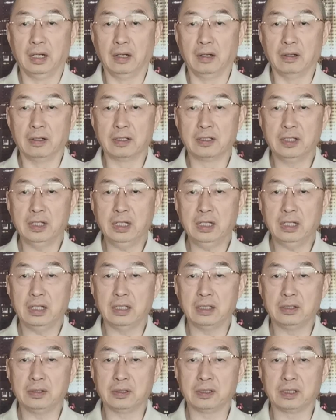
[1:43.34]
好，这
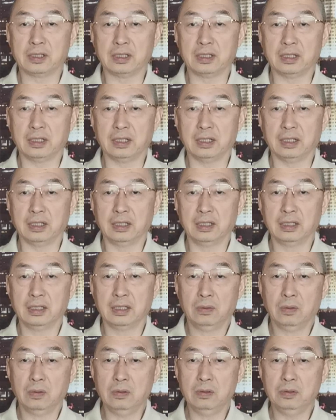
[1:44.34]
个就是
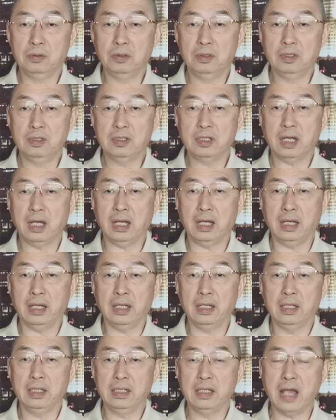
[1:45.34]
共军
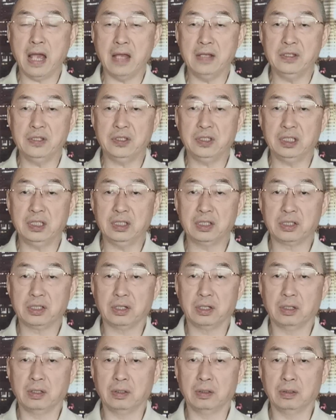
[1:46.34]
在演习的
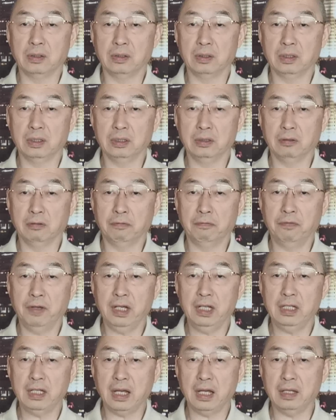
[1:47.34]
时候有
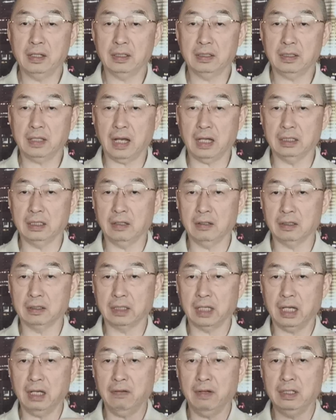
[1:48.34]
飞弹打到
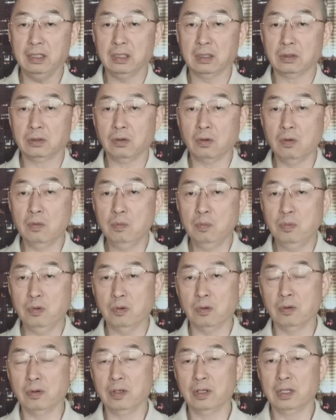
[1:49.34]
了台湾的东
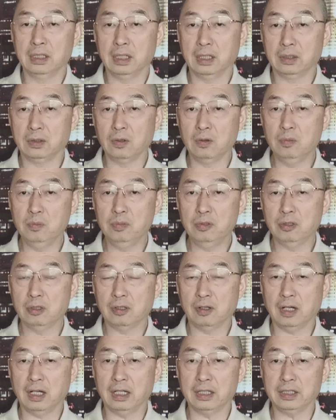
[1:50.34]
部。那东
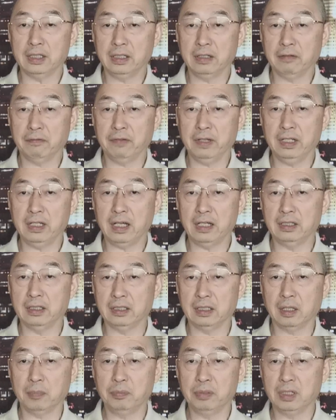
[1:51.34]
部的话，这个飞弹
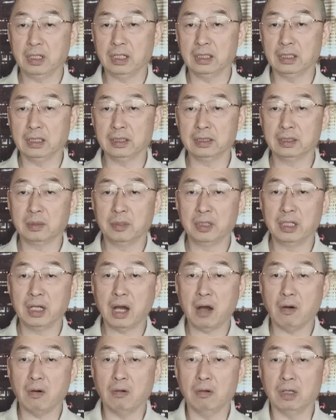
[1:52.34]
呢，它不可能这么
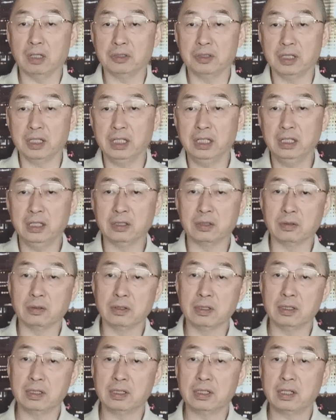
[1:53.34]
绕过去，一定
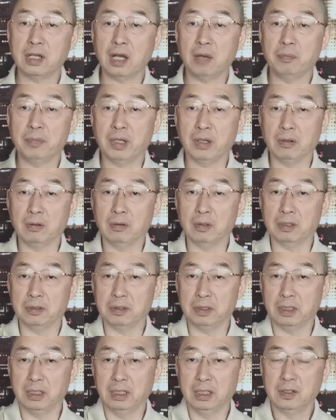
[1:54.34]
从上边过
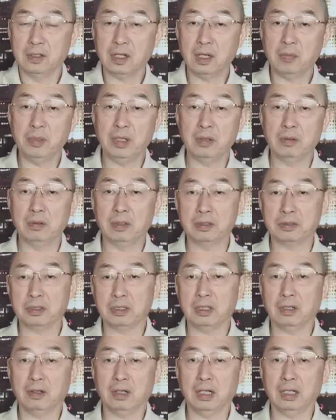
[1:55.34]
去。上面过
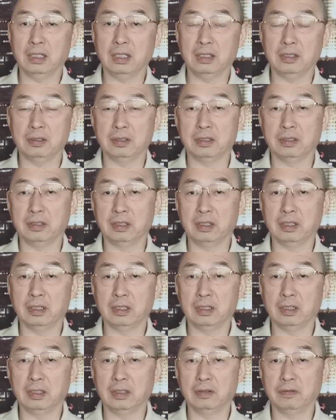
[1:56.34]
去的话呢，就
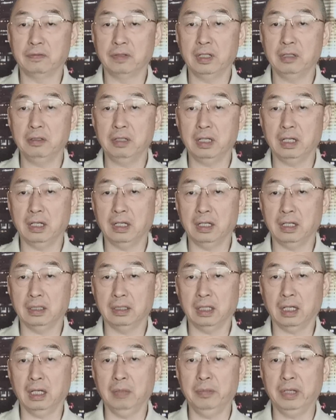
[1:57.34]
是飞越
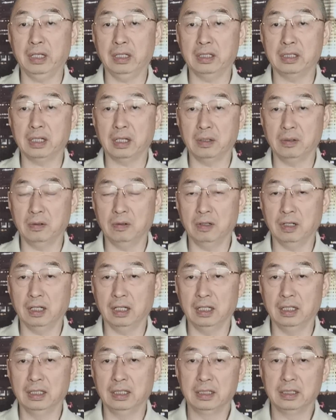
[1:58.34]
了台北的上空
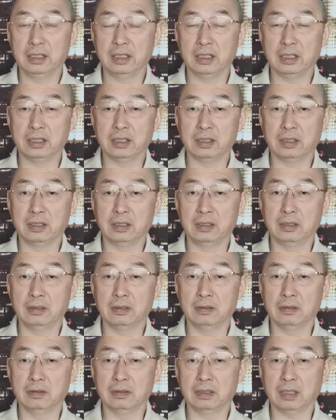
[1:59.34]
了。这个时
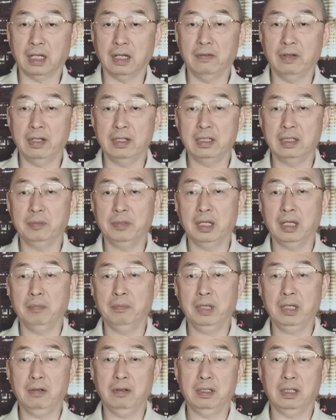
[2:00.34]
候，台湾这
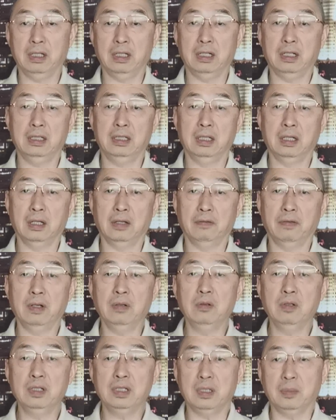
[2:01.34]
边没有任何的
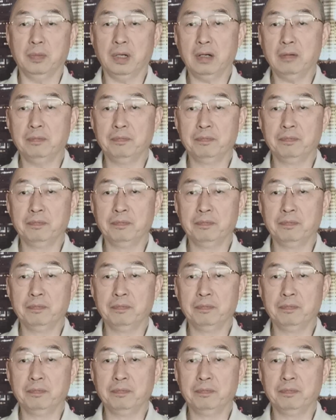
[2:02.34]
防空警